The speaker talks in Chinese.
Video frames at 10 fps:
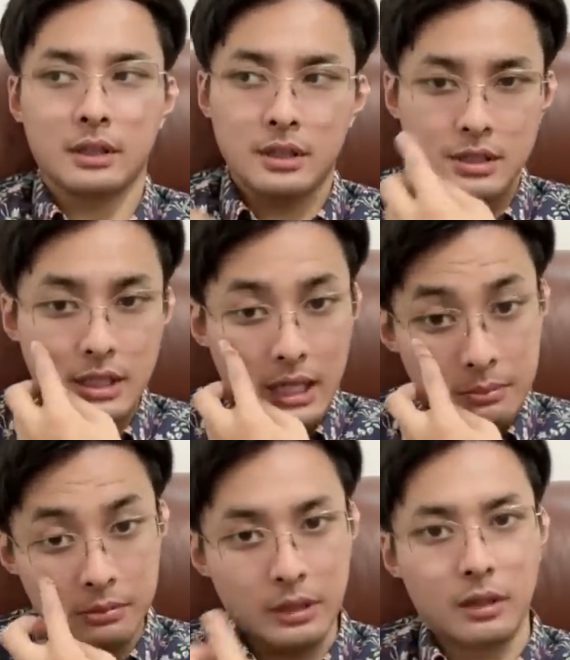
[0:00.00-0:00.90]
下一
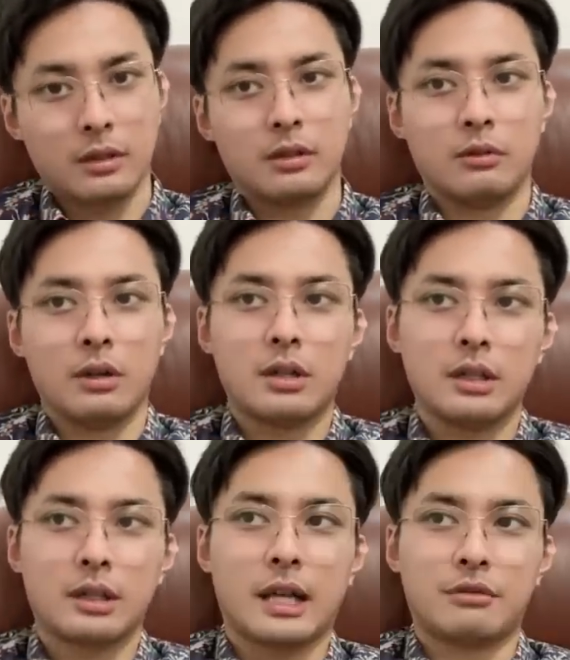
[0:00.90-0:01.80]
步呢，我个
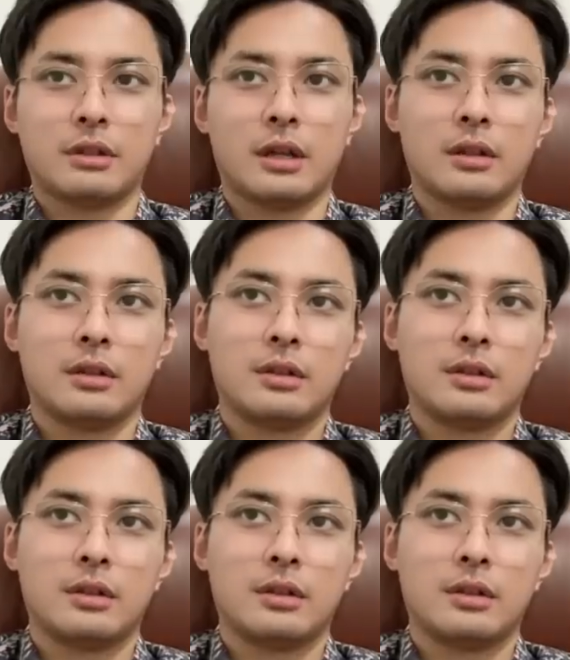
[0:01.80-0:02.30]
人感觉呢。